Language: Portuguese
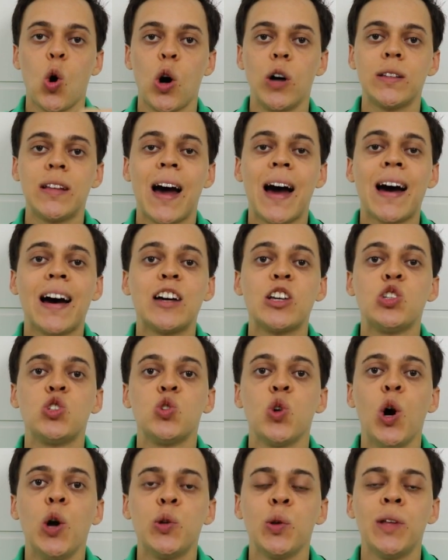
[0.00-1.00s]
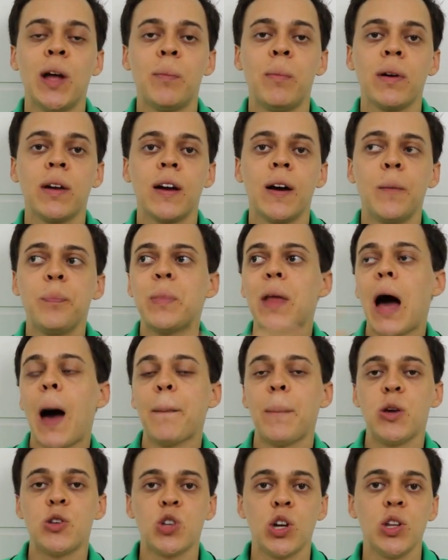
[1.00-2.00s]
acorda às 8 da manhã,
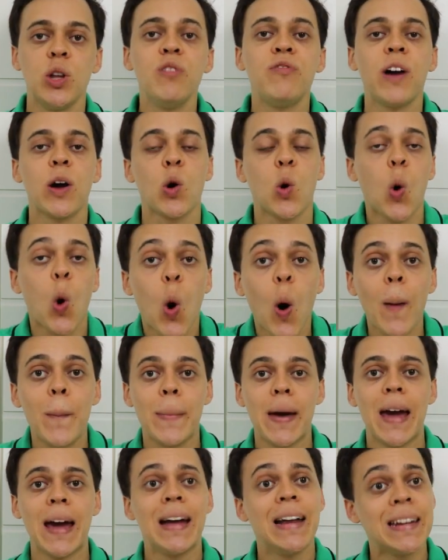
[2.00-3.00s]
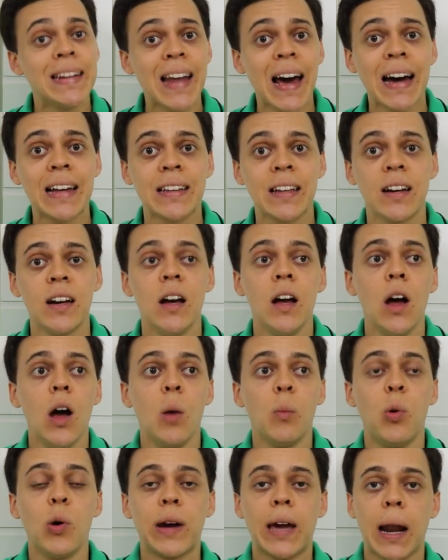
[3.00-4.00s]
a pessoa não vai comer nada,
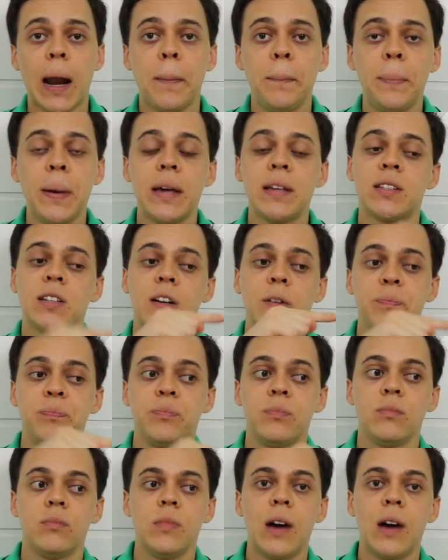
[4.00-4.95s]
porque ela pensa: